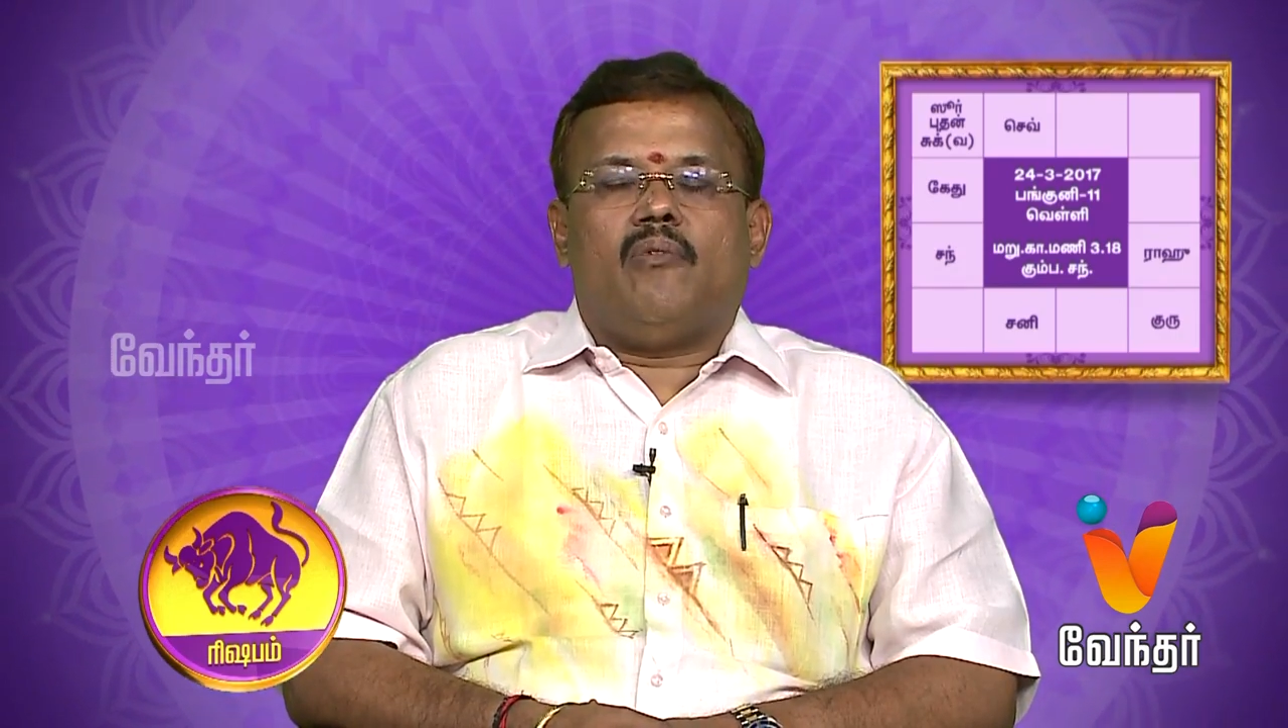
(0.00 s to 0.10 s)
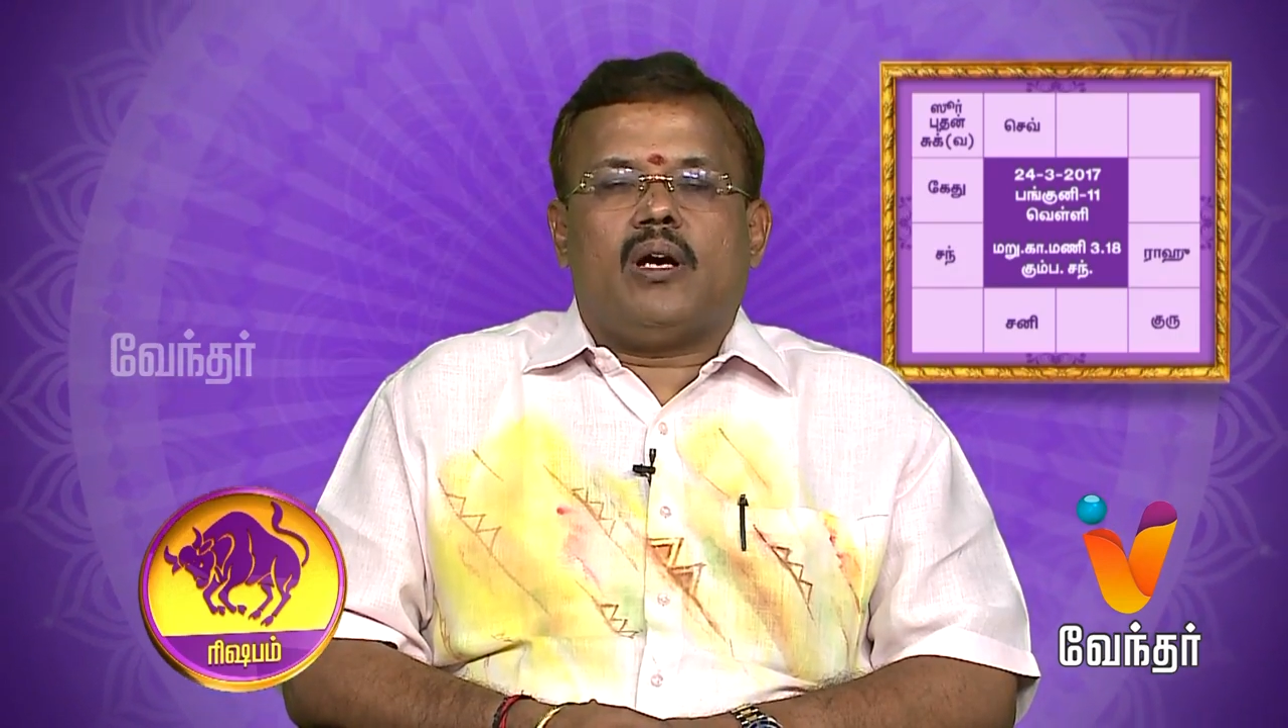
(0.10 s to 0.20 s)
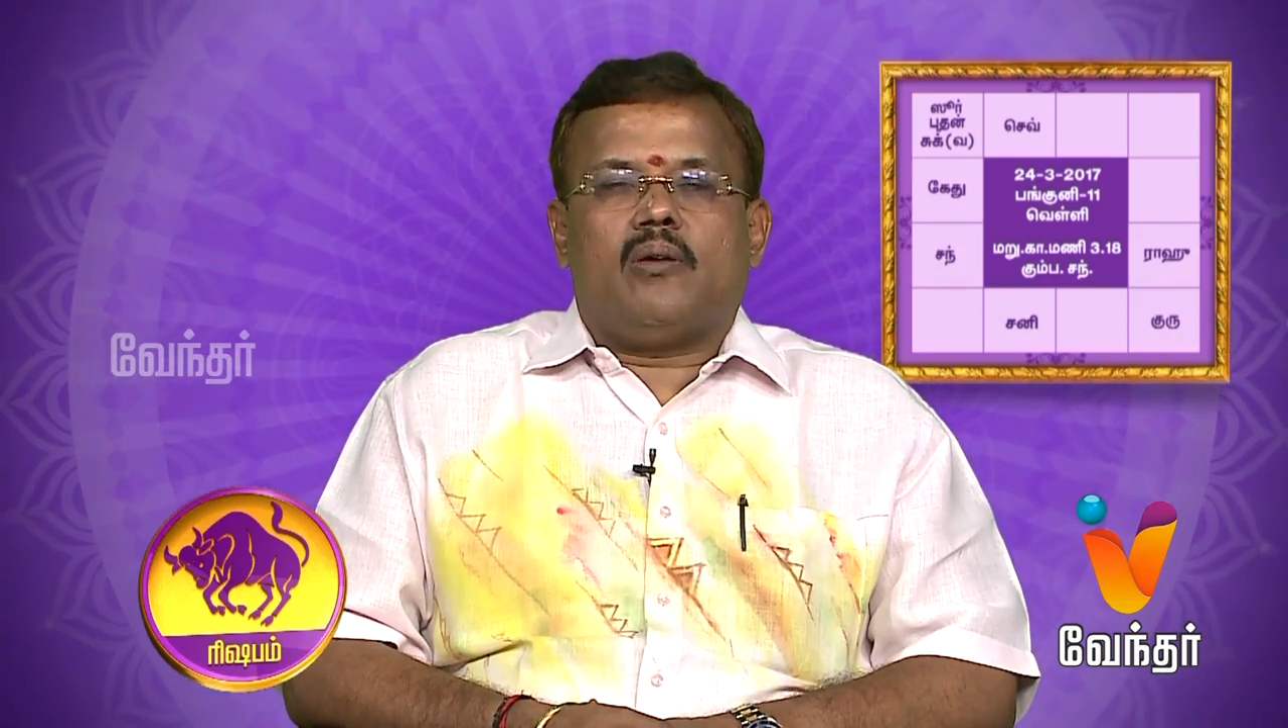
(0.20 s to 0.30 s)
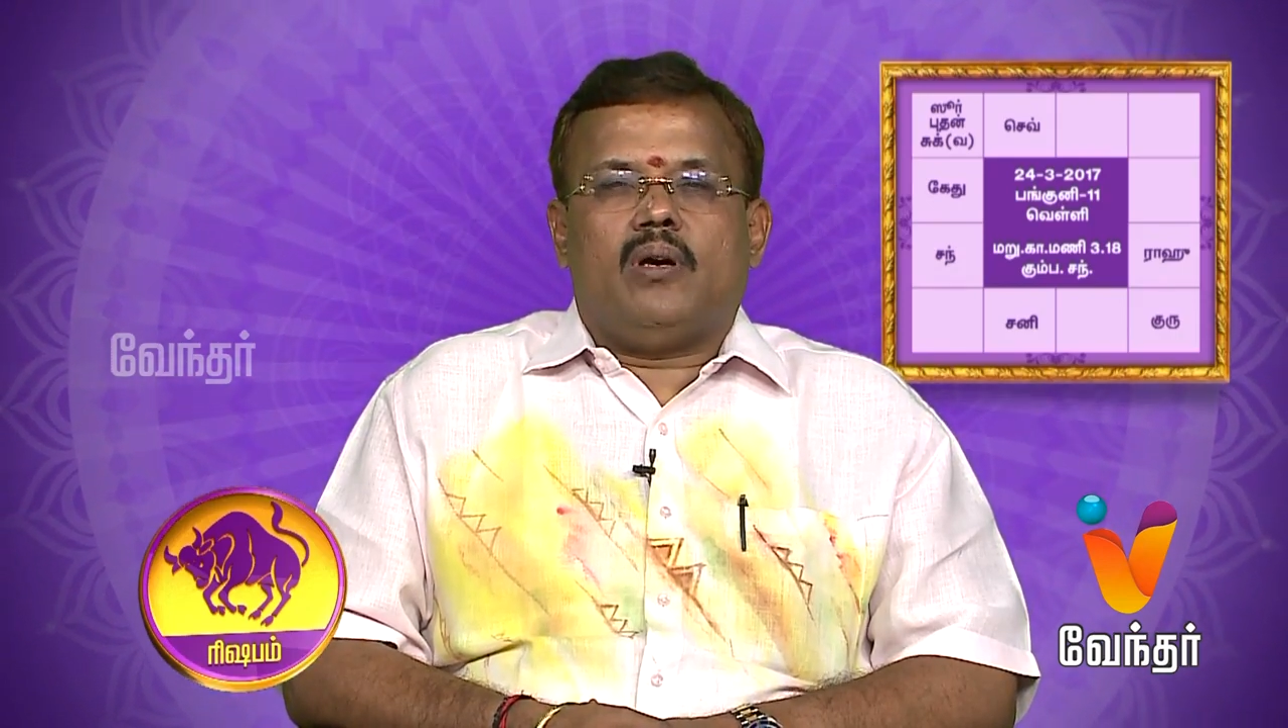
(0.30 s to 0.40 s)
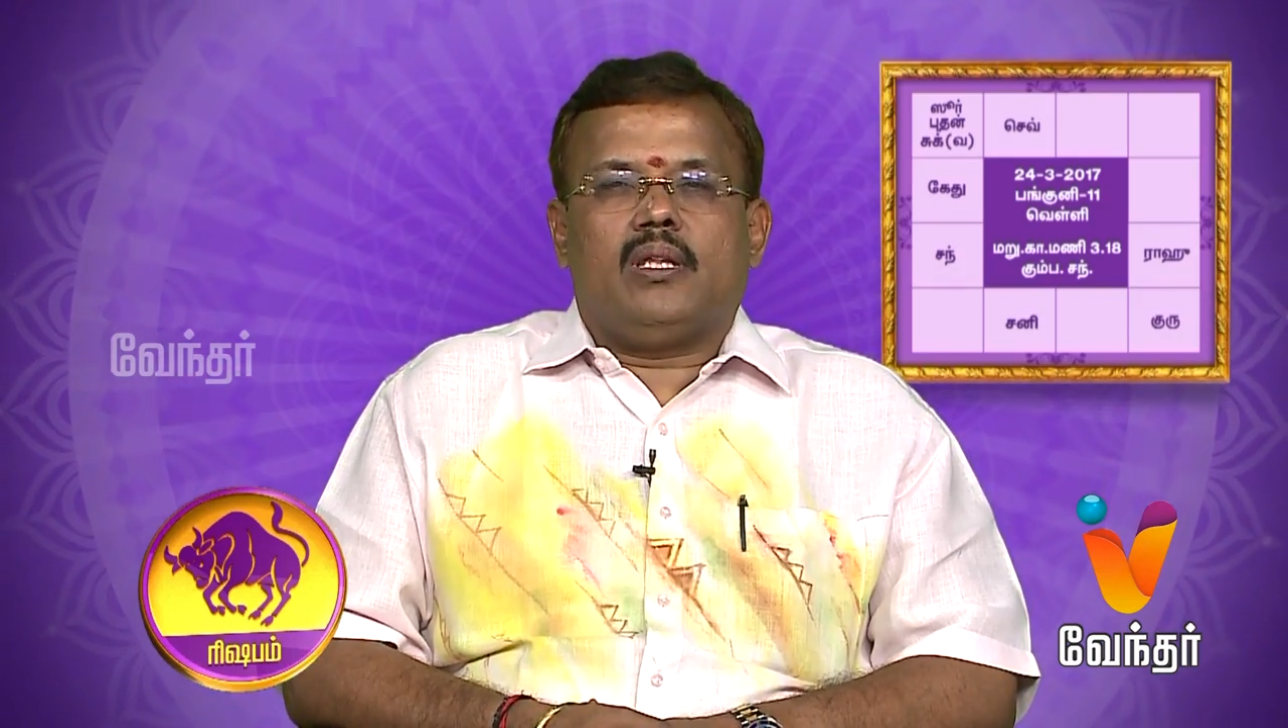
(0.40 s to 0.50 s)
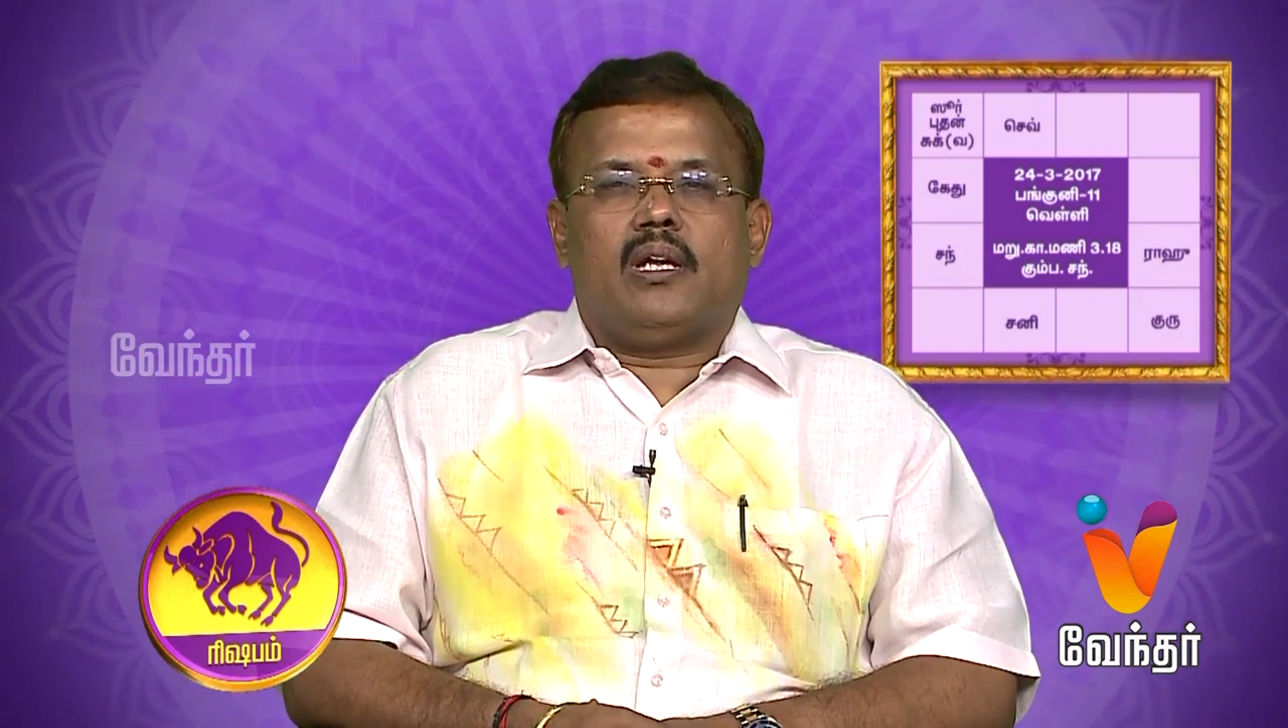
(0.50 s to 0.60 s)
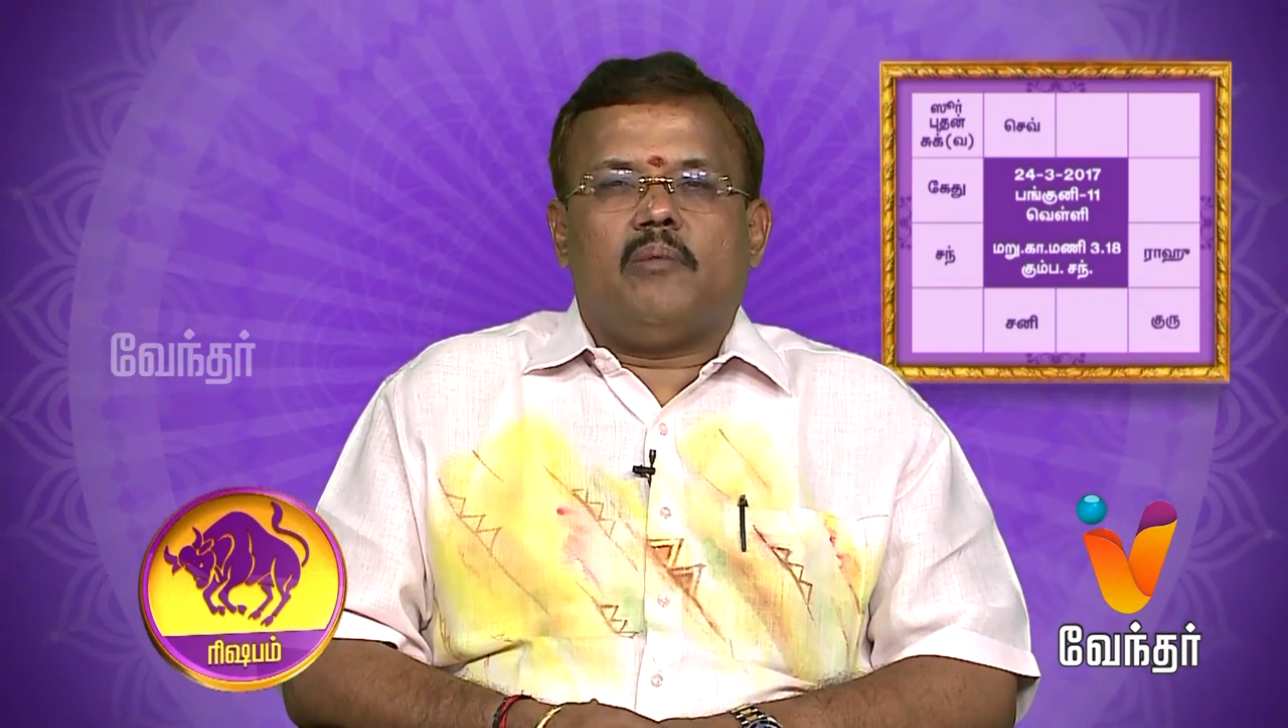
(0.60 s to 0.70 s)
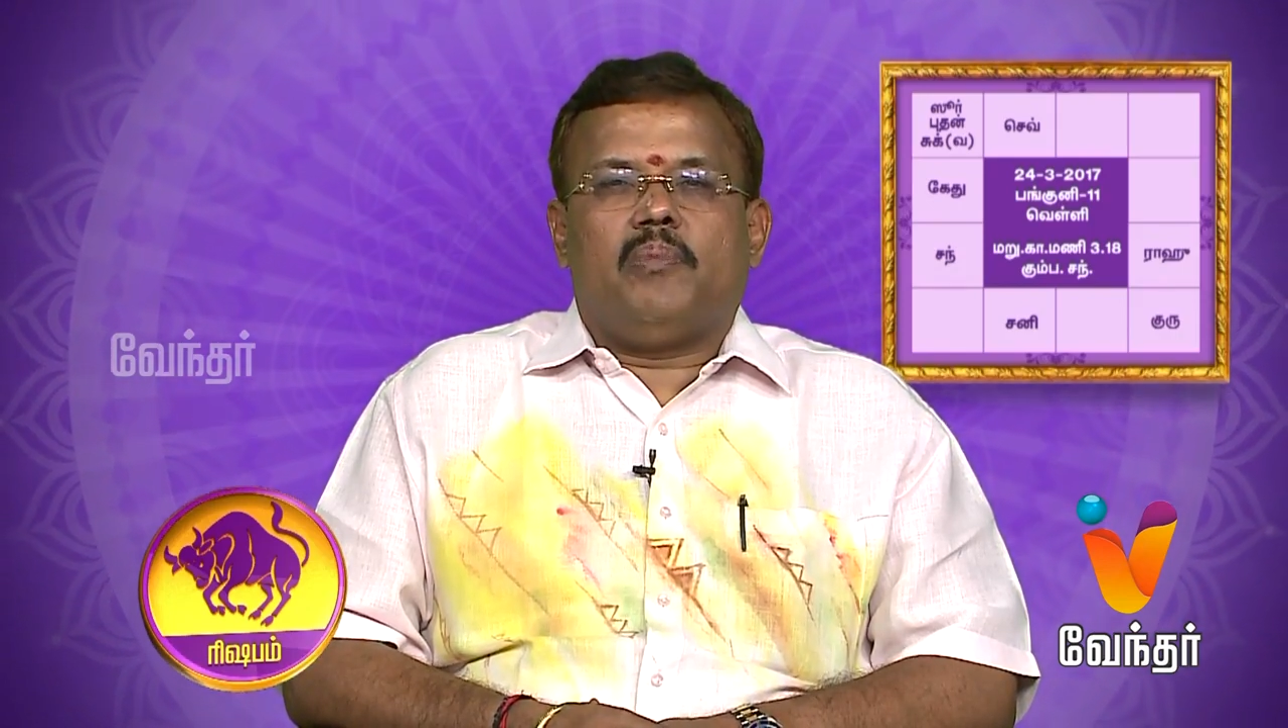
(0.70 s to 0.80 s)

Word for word: வாக்குவாதங்கள்